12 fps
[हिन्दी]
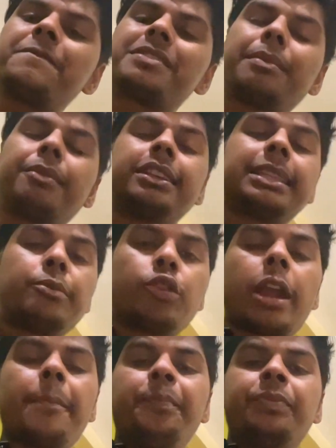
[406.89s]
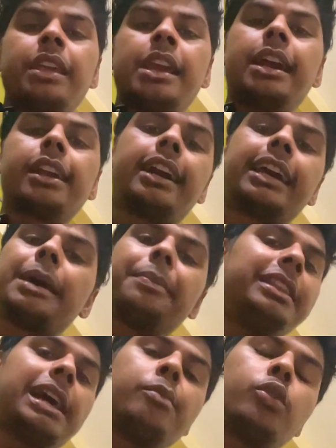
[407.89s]
सब ख़त्म हो गया खाना
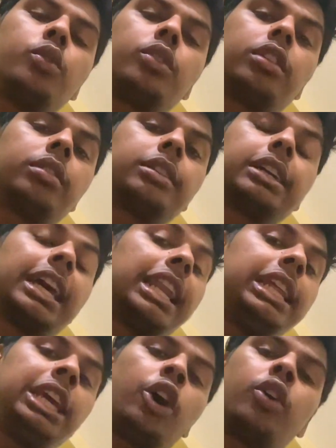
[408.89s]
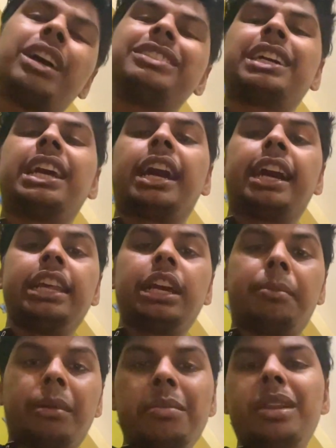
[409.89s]
पीना मोर कर लिया और आज खाना खाने का
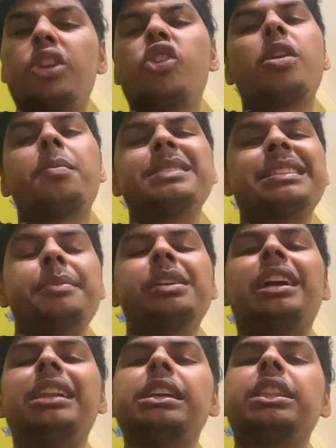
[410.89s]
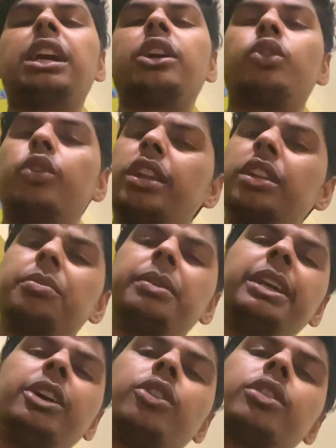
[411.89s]
मन भी नहीं क्योंकि पिज़्ज़ा भी खा लिया था कोल्ड ड्रिंक
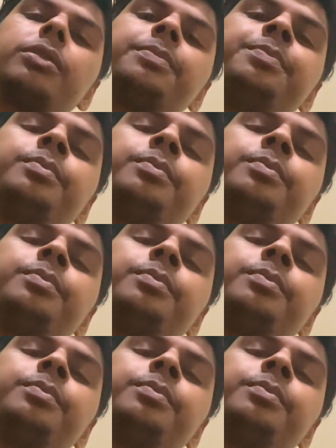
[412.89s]
भी और